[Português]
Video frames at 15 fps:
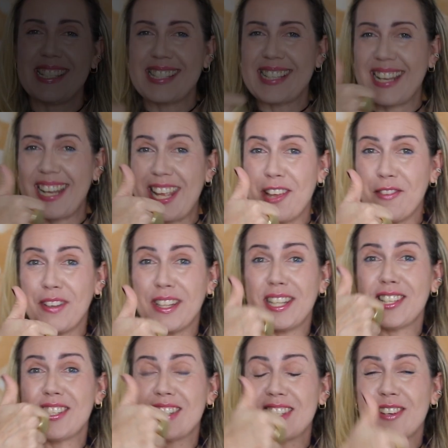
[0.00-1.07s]
inscreva,
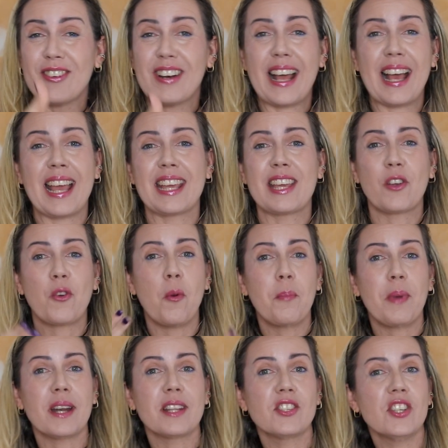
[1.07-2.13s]
deixe seu like,
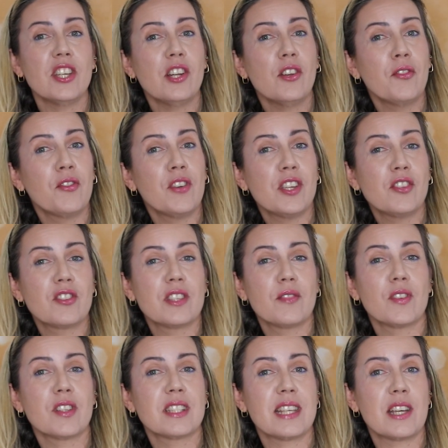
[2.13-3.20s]
compartilhe o vídeo se
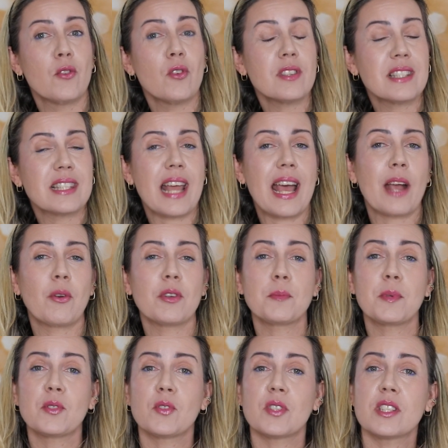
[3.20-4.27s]
você gostar com as
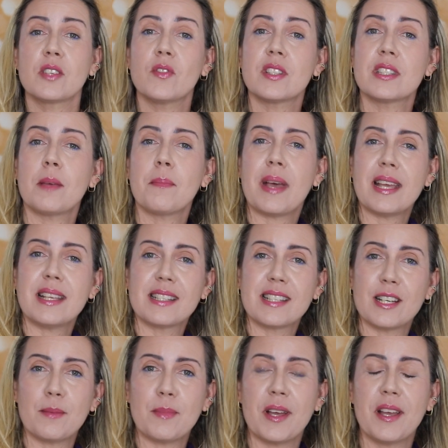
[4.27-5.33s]
pessoas que você mais
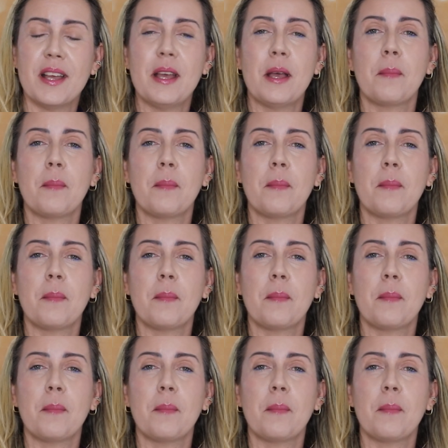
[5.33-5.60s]
ama,